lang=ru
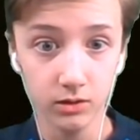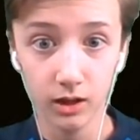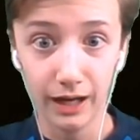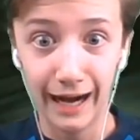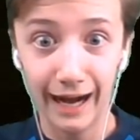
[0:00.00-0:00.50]

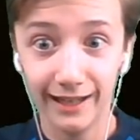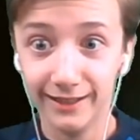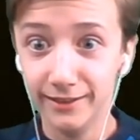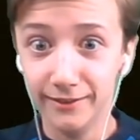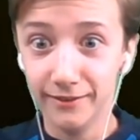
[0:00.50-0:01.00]
А -а
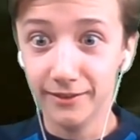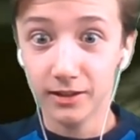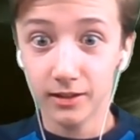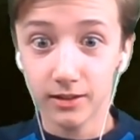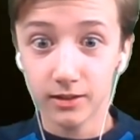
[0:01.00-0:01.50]

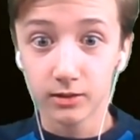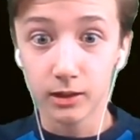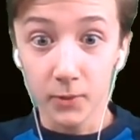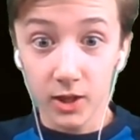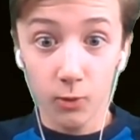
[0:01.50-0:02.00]
-а!
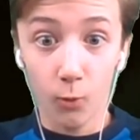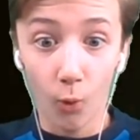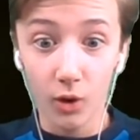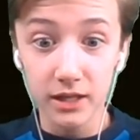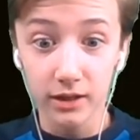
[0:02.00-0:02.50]
Там...
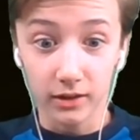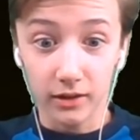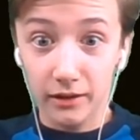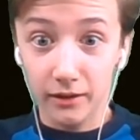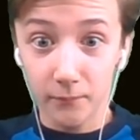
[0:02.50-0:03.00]
О, нет!
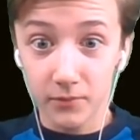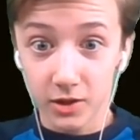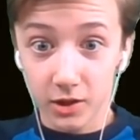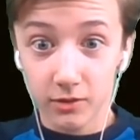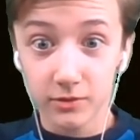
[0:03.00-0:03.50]

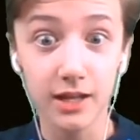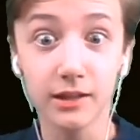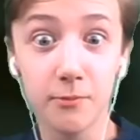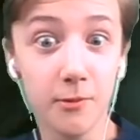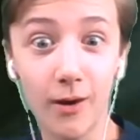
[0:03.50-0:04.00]
За
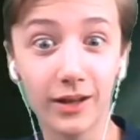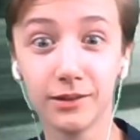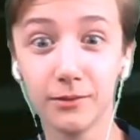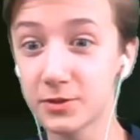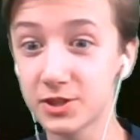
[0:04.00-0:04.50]
нами
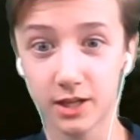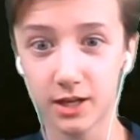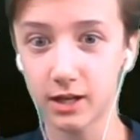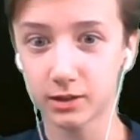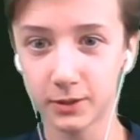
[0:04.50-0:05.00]
Мангл бежит. Я
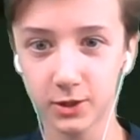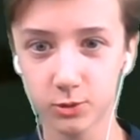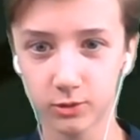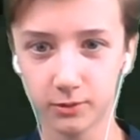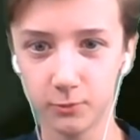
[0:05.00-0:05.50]
как-то
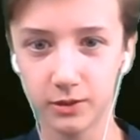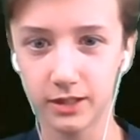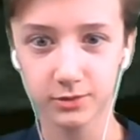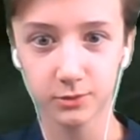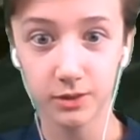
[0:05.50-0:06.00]
подошел к этому
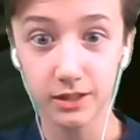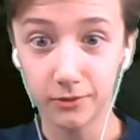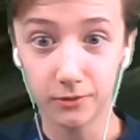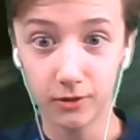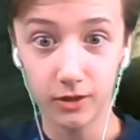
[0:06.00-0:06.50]
кексу и...
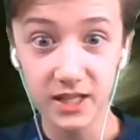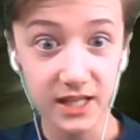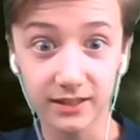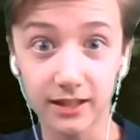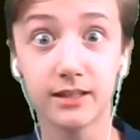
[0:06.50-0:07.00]
О,
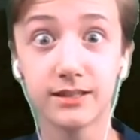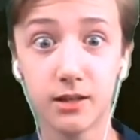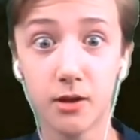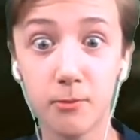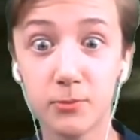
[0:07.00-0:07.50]
нет, она за
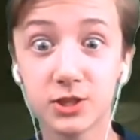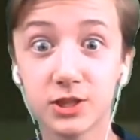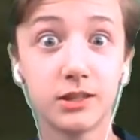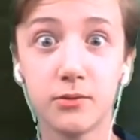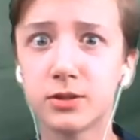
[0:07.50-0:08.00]
нами
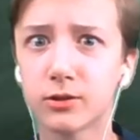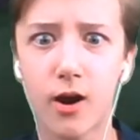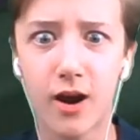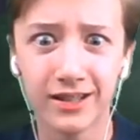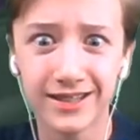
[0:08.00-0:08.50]
бежит. Ты видел,
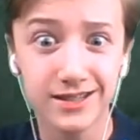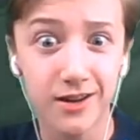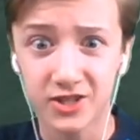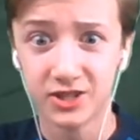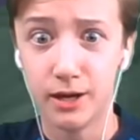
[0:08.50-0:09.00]
какая она
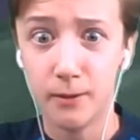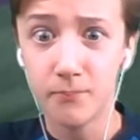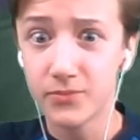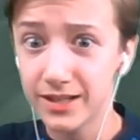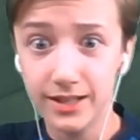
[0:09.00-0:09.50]
страшная.
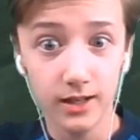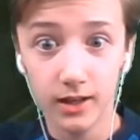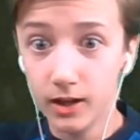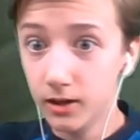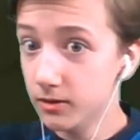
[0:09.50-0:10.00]

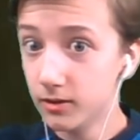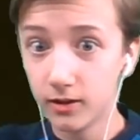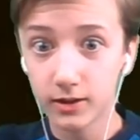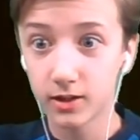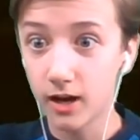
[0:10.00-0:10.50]

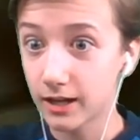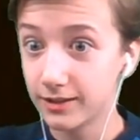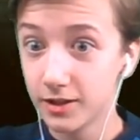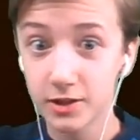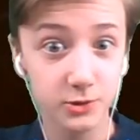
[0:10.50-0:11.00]
Вот так.
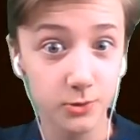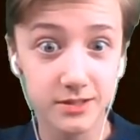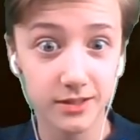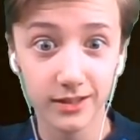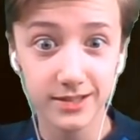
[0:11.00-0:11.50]
И что
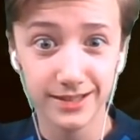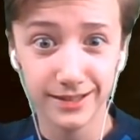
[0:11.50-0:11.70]
делать?